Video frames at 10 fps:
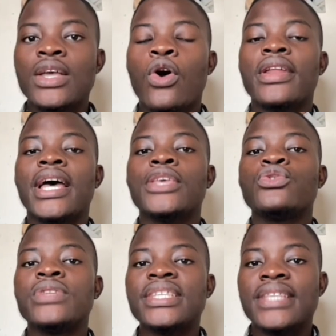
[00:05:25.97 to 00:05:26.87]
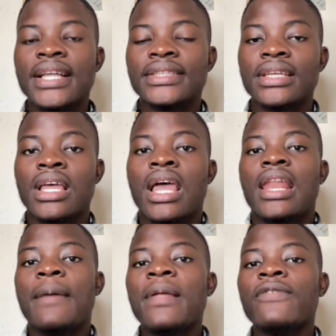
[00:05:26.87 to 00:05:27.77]
on a Unisat,
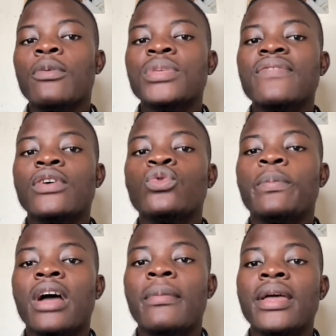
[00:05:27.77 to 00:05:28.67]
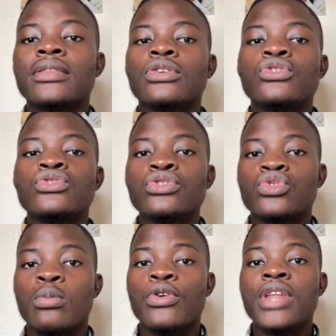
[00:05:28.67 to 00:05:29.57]
la plateforme qui va nous permettre
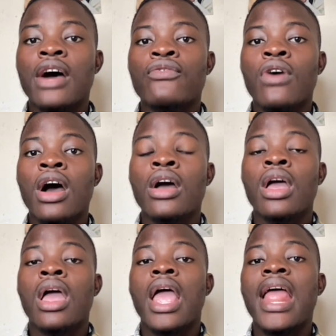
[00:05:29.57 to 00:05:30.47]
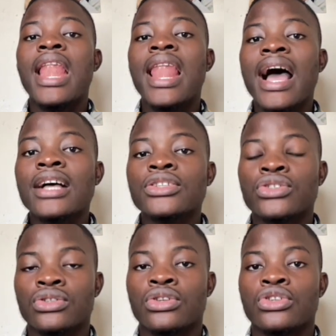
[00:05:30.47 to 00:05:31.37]
justement d'avoir un
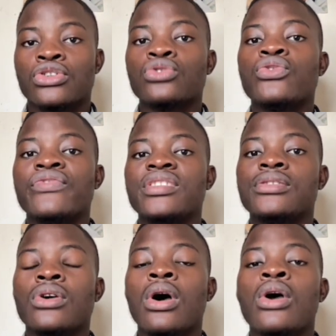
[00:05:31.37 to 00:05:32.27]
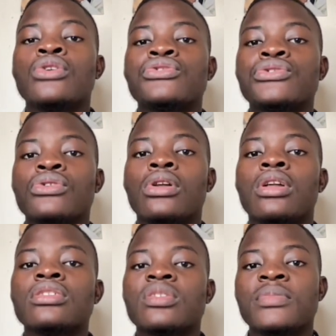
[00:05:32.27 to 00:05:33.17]
large champ de vision sur
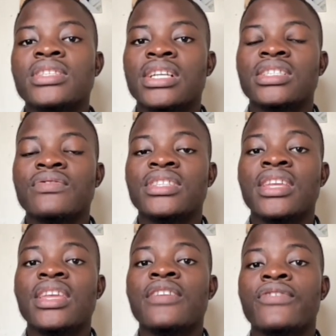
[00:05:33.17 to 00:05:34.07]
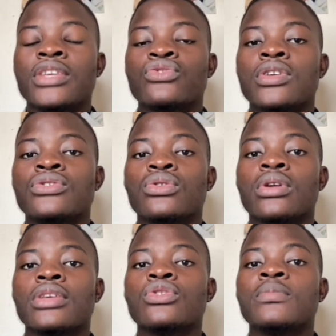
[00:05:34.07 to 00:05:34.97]
l'ensemble des activités effectuées sur le
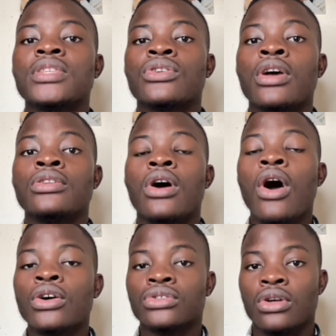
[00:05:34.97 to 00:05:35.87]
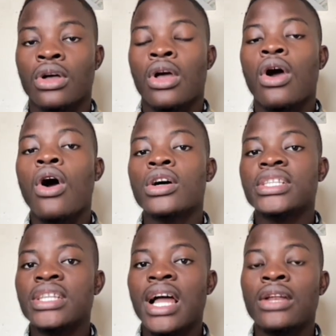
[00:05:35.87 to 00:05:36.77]
réseau Bitcoin entre
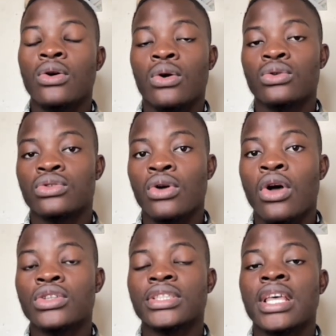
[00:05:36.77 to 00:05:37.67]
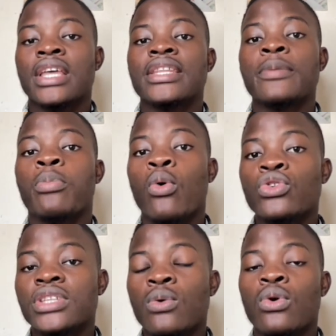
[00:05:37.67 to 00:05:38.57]
ordinal, en l'occurrence des
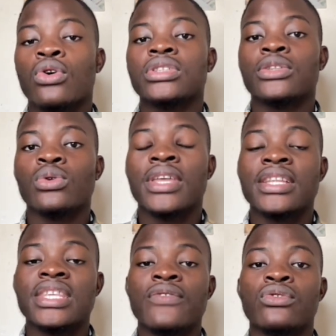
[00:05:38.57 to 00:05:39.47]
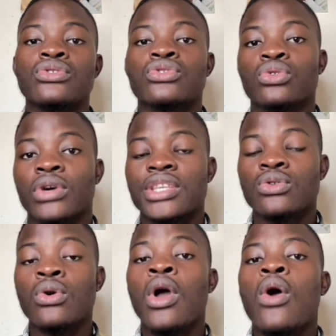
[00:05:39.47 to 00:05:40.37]
projets ou encore des tokens qui évoluent sur le
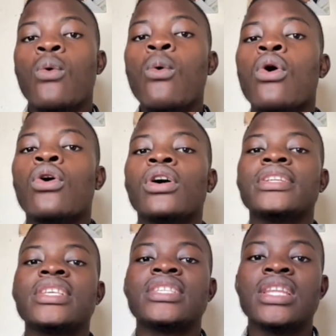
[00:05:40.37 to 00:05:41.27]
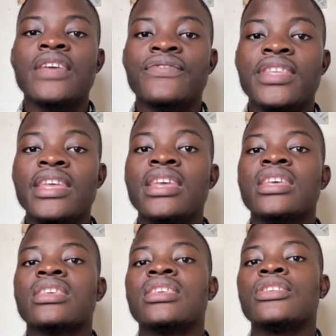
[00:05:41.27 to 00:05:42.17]
réseau, ou encore des NFT
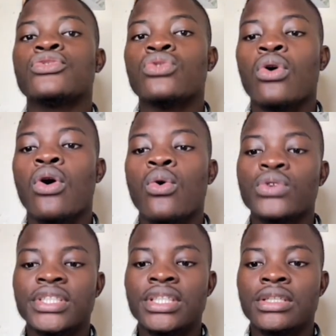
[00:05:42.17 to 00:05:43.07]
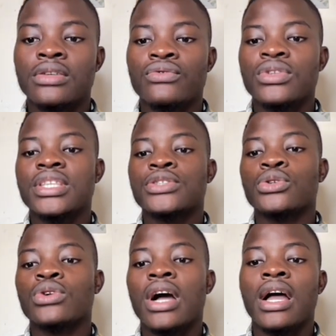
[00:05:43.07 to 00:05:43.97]
qui y seront aussi. Vu qu'ici on
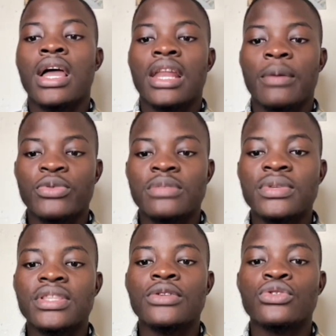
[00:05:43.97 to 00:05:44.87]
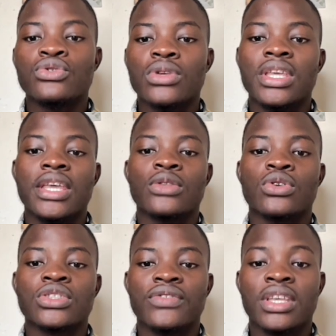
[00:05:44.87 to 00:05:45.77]
aura la possibilité de stocker et
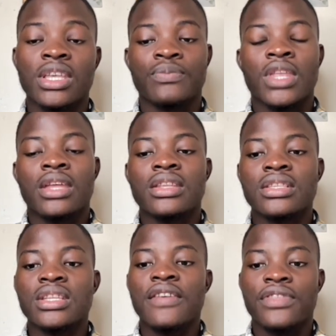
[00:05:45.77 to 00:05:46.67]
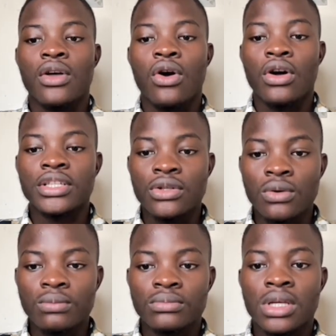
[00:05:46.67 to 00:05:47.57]
transférer des NFT
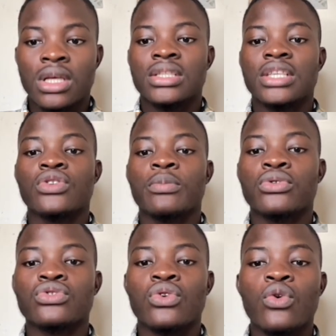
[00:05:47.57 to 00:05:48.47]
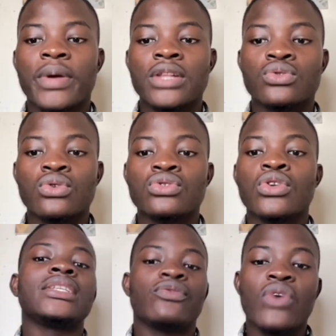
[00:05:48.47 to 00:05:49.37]
ordinaux, c'est 100% open source,
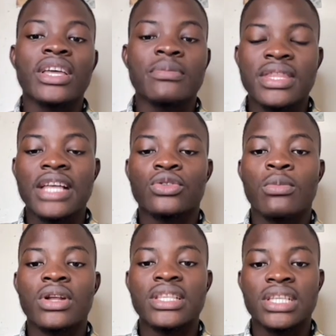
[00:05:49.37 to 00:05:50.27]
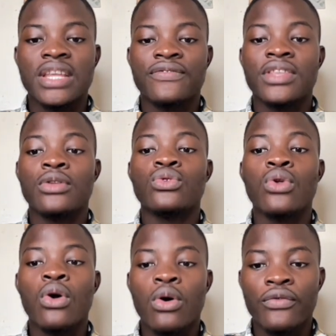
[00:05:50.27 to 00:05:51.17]
voir immédiatement les NFT
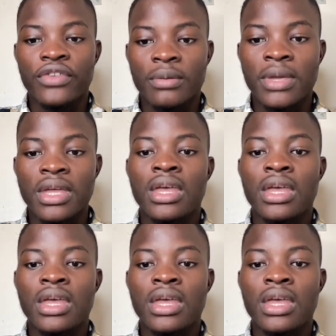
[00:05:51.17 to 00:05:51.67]
non confirmés.